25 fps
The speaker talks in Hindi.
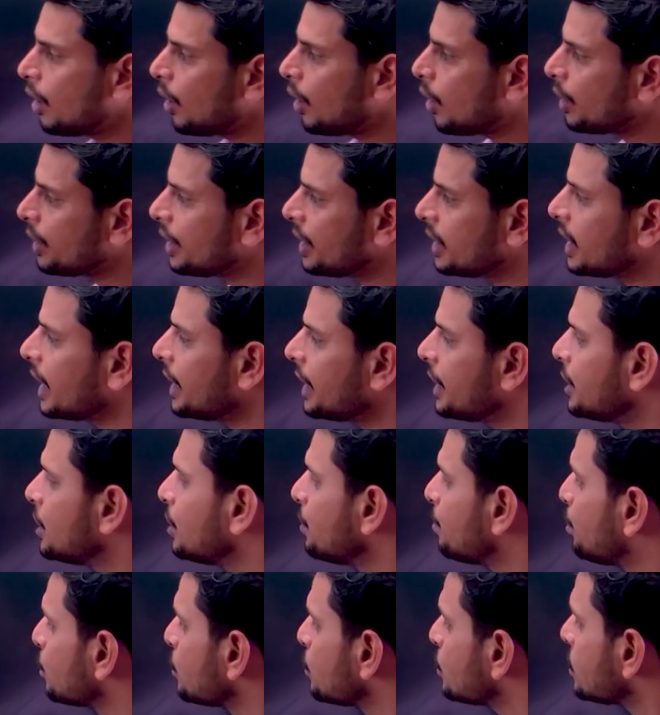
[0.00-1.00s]
और इनका ये जो
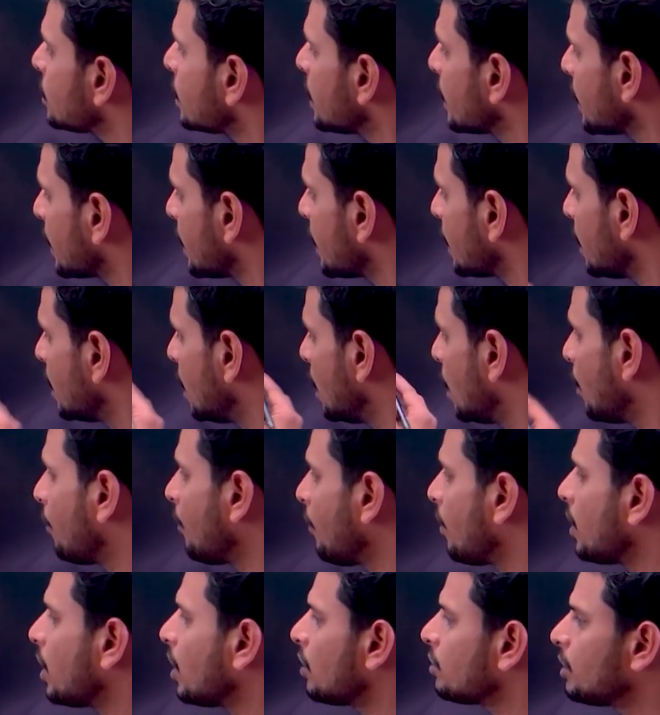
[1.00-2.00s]
पुस्तक है
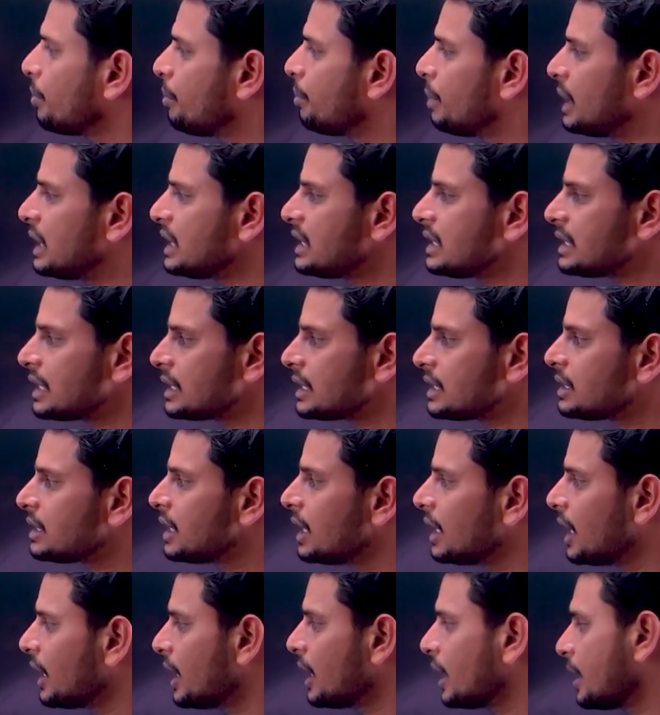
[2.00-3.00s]
वन ऑफ द बेस्ट
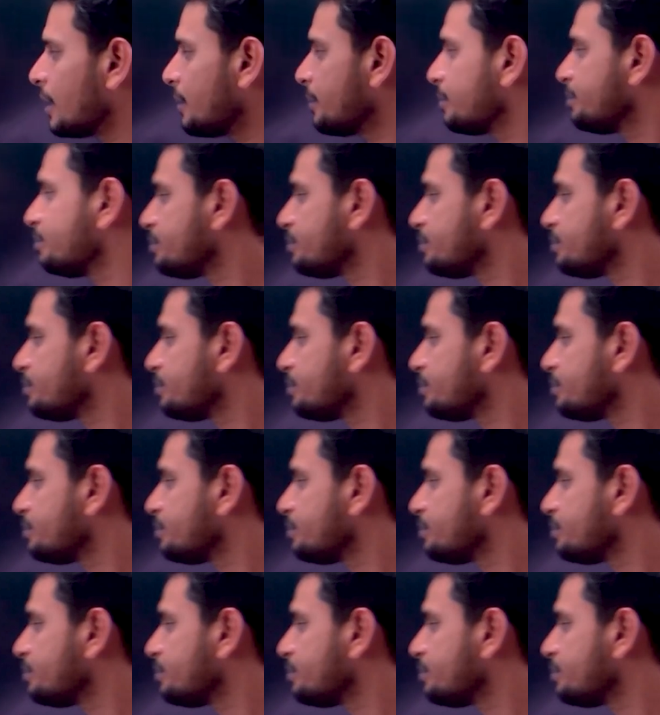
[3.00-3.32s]
सेलर है